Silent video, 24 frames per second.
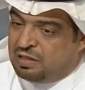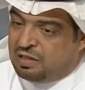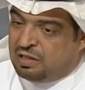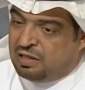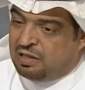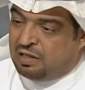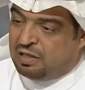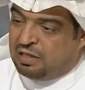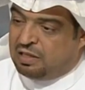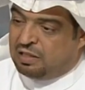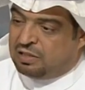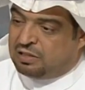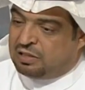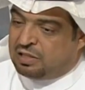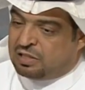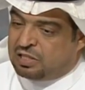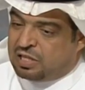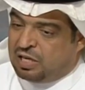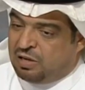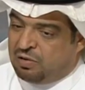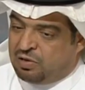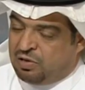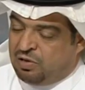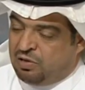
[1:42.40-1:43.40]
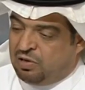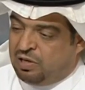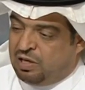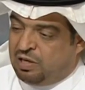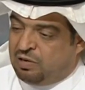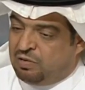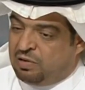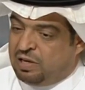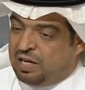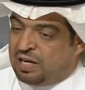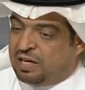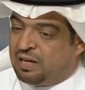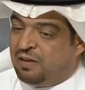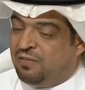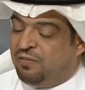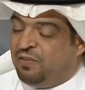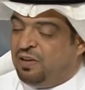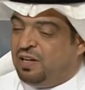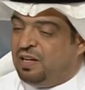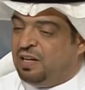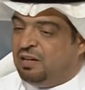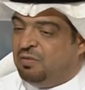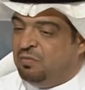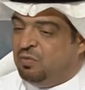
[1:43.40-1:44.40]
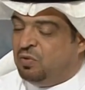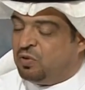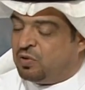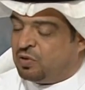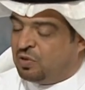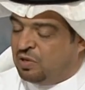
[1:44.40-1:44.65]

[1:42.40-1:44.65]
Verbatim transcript: آه، تشاور حولها ولكن في امور